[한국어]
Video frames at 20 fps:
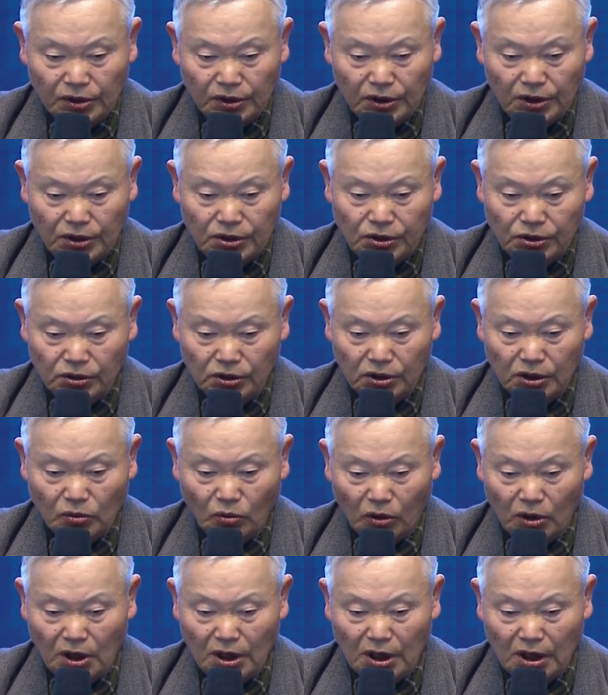이 지역이
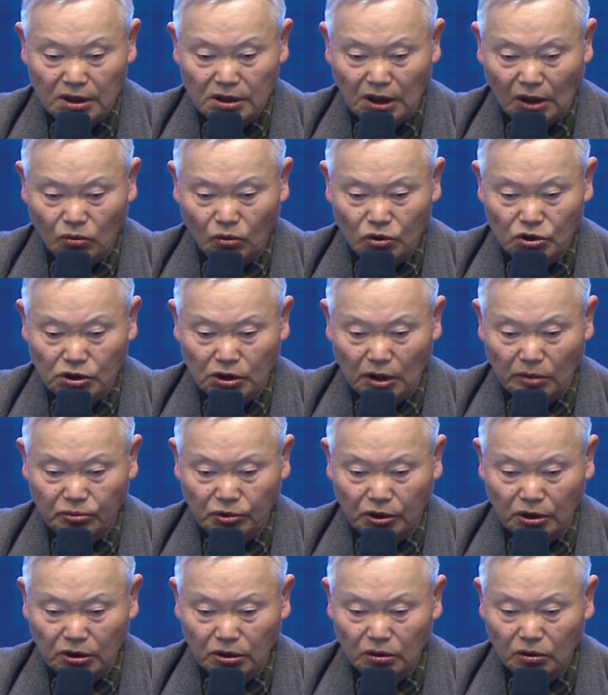원래
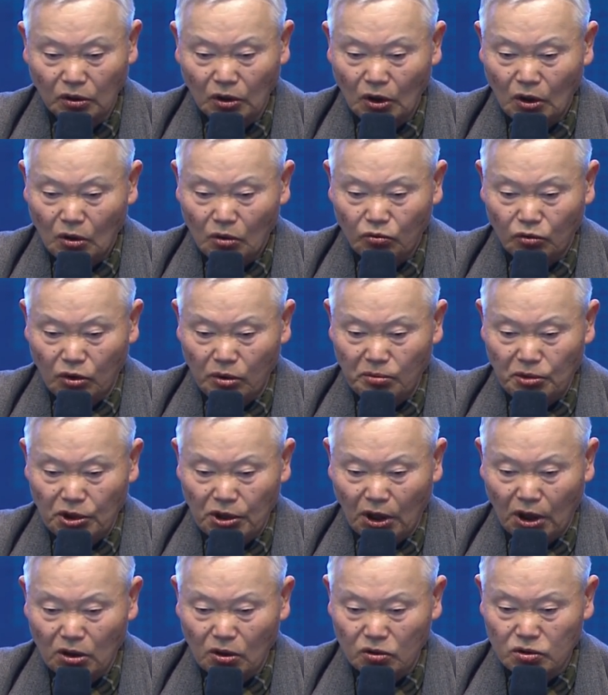삼국시대부터 우리
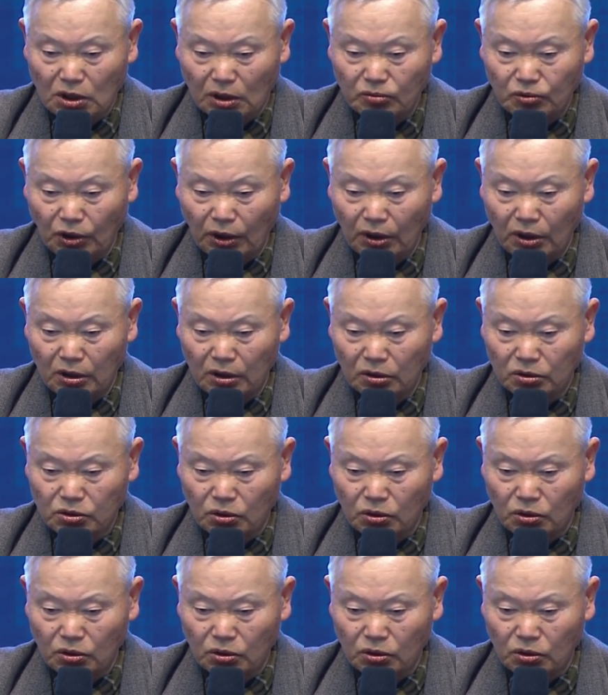민족의 역사 무대여